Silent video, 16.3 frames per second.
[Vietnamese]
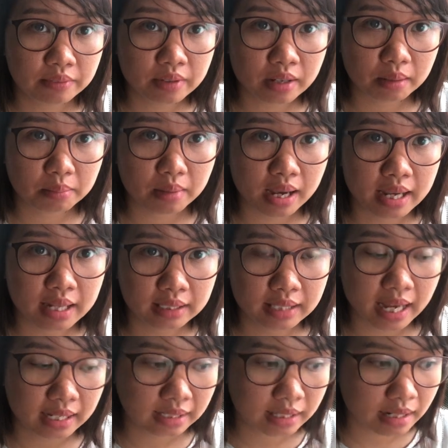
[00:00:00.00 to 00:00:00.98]
việc mà hình
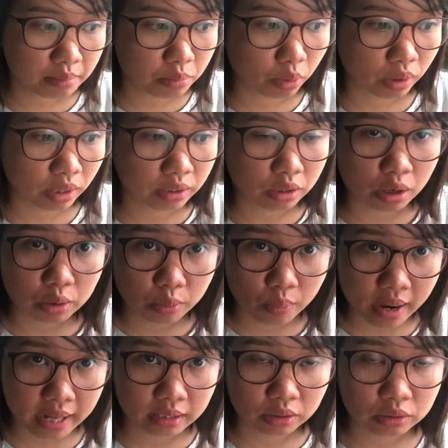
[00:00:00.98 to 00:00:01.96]
thành lên một cái thói
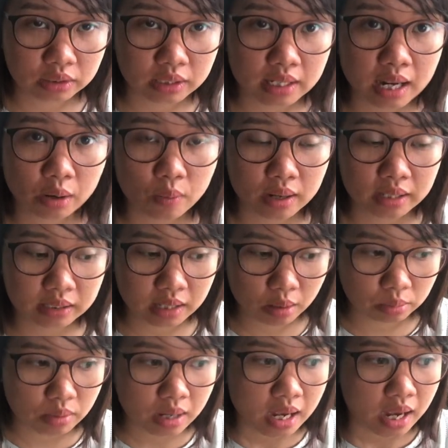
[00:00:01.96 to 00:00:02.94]
quen nó rất là quan
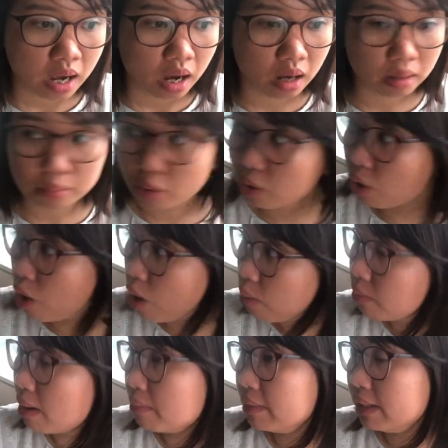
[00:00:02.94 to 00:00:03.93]
trọng. à, Mỗi
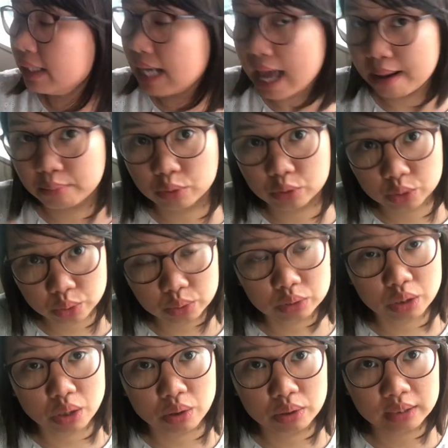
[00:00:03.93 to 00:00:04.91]
hôm mà mình làm một chút
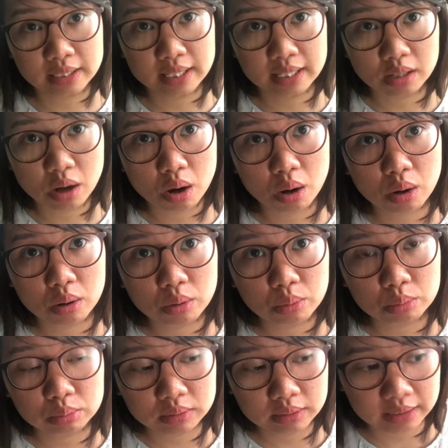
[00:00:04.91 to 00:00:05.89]
thôi thì nó
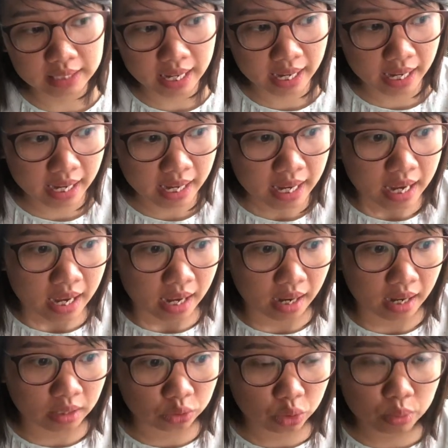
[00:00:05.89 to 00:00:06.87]
cũng sẽ
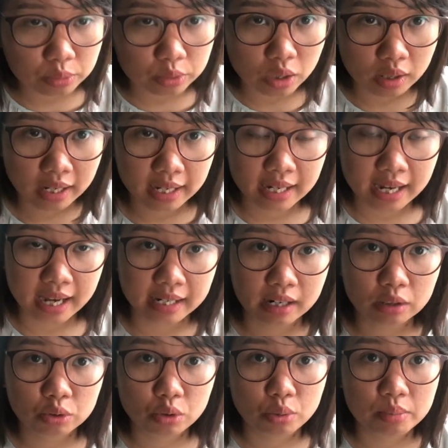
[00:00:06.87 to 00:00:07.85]
à, giúp cho cái khả
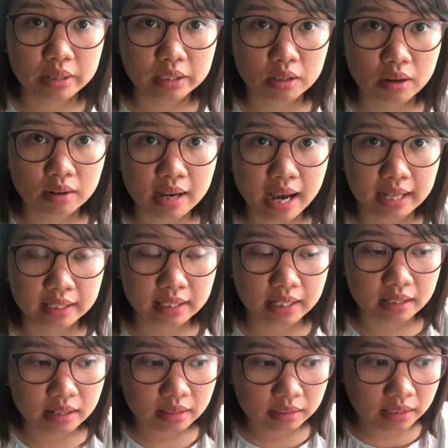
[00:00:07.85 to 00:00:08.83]
năng của mình nó cải
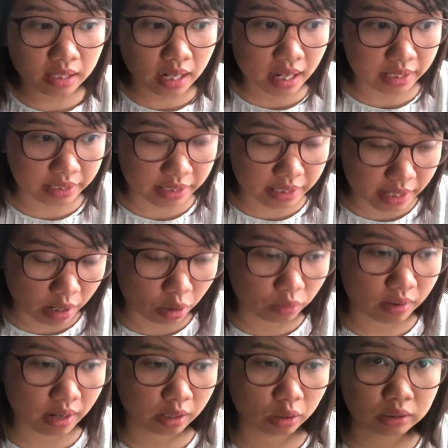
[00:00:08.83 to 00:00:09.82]
tiến hơn rất là nhiều,
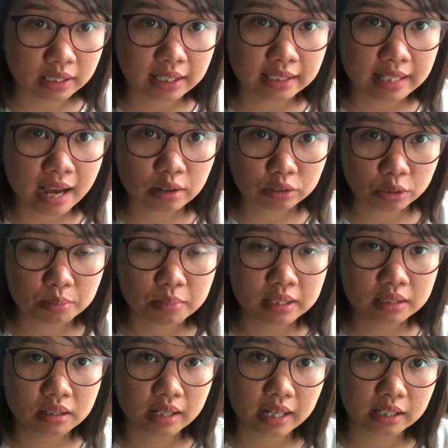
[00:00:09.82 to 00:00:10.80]
và nó sẽ tạo cho
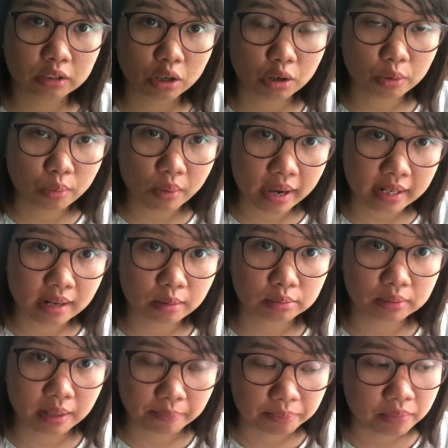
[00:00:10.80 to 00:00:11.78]
mình được cái thói quen học
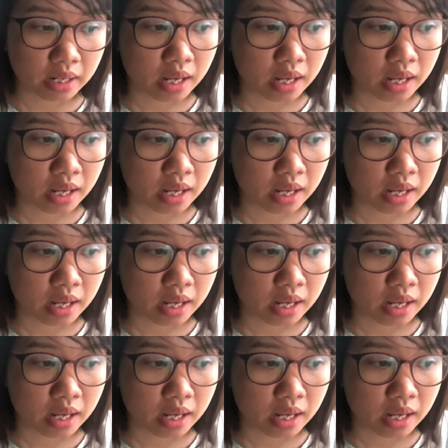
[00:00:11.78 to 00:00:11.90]
tập.